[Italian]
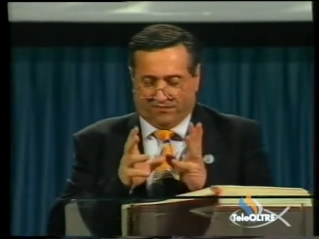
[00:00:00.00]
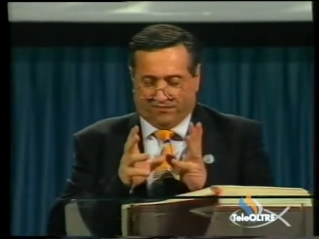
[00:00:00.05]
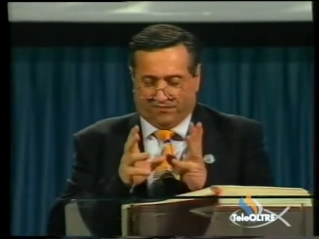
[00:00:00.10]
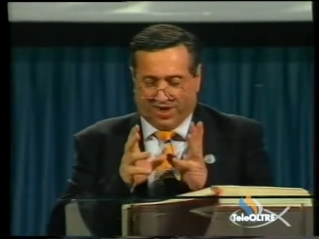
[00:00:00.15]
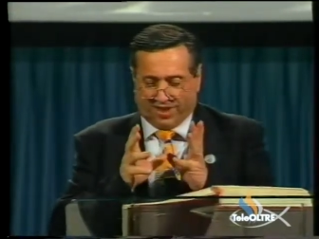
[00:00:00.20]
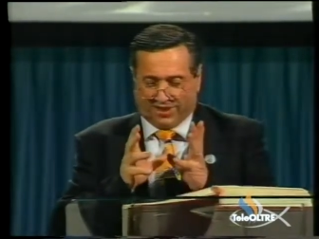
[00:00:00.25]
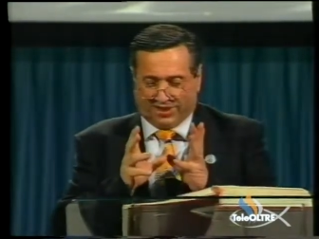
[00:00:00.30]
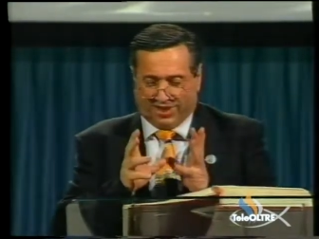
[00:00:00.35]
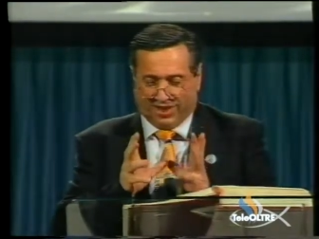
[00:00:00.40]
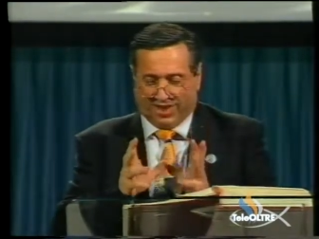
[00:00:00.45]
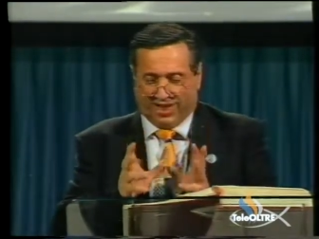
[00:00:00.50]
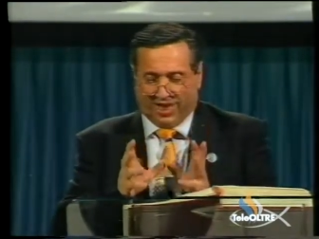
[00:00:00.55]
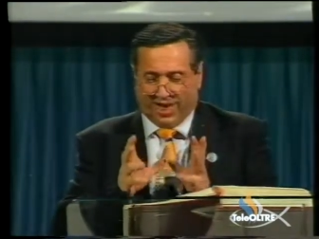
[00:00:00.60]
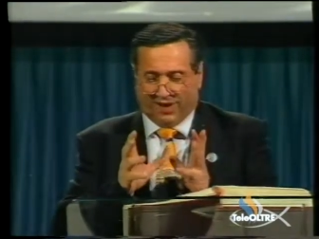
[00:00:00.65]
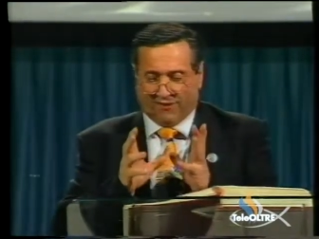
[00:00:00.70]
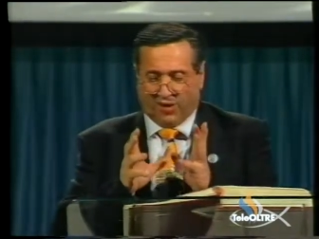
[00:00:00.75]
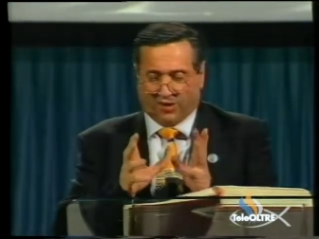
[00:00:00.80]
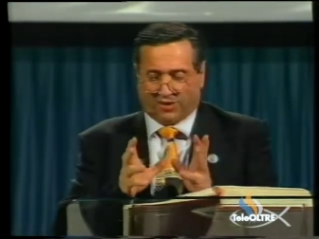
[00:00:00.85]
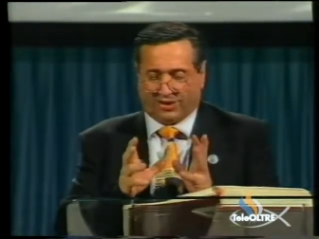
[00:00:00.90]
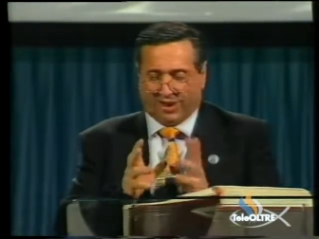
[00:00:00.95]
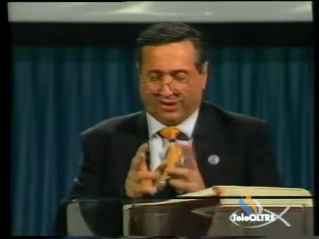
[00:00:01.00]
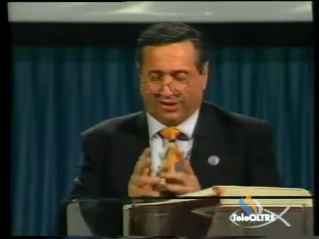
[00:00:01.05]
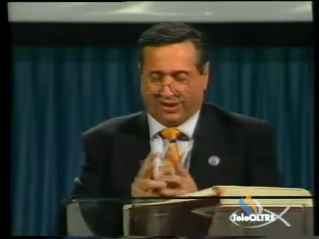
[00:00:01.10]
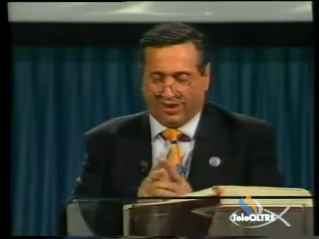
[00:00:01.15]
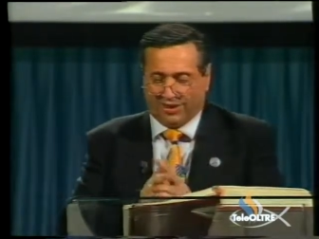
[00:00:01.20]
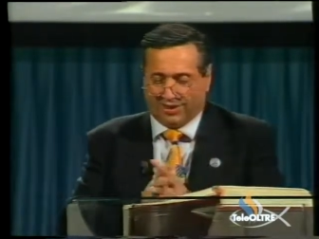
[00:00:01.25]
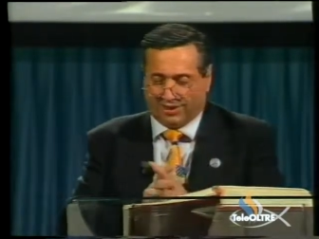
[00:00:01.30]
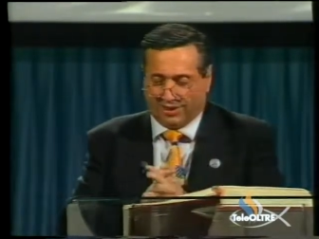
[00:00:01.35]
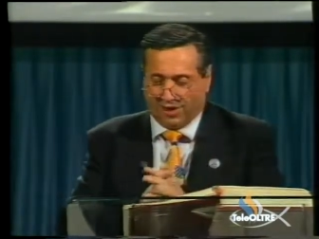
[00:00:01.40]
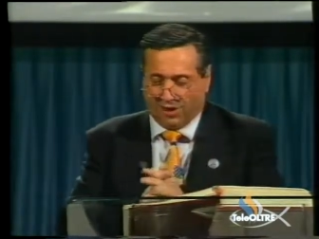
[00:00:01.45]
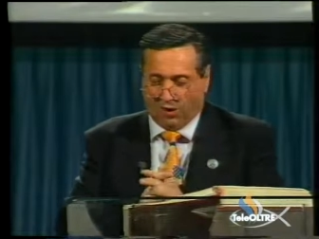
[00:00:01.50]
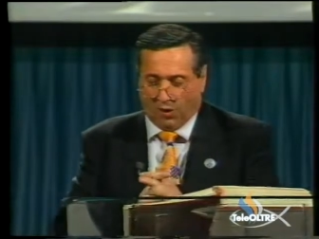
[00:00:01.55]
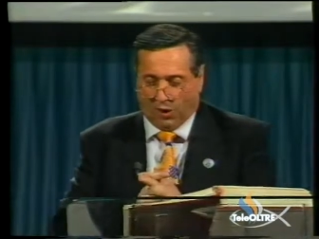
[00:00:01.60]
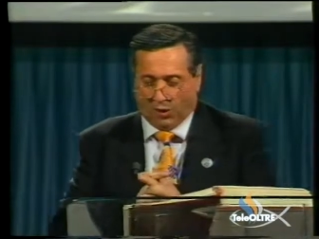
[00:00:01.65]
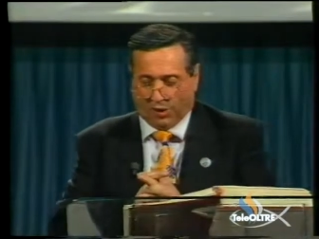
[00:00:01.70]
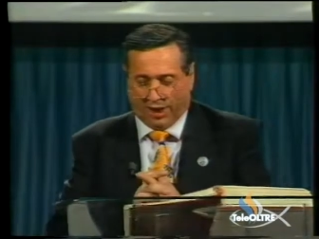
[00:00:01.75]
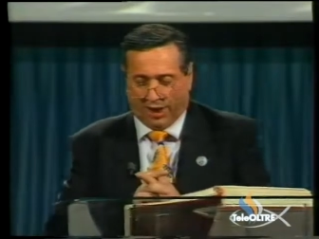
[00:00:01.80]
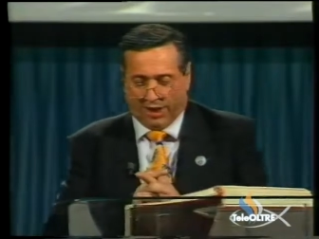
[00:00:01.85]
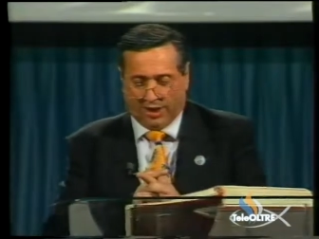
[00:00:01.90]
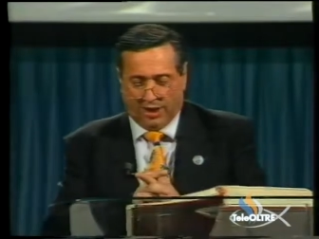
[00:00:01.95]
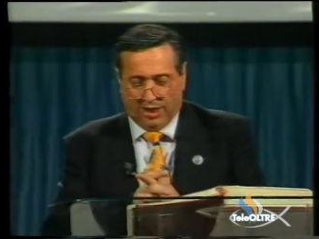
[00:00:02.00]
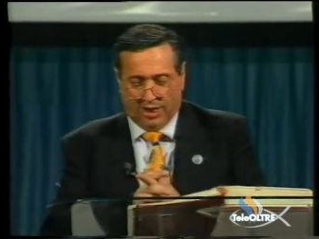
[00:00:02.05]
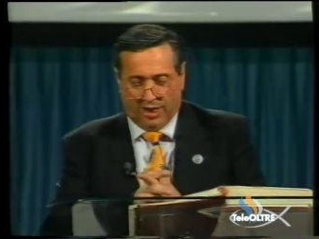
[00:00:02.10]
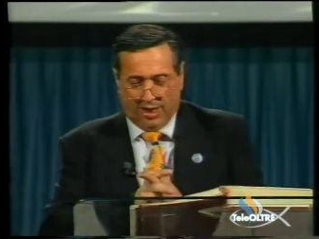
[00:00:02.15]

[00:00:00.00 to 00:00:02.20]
far sì che la vostra attenzione